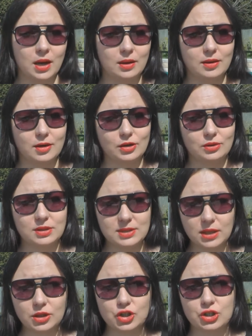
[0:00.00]
Э,
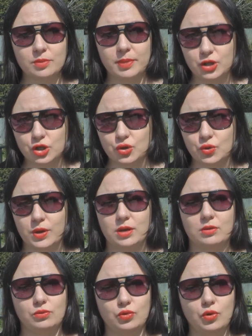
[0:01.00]
достаточно большой.
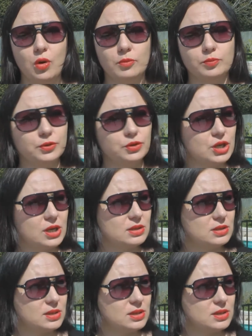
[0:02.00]
Дом, он получается,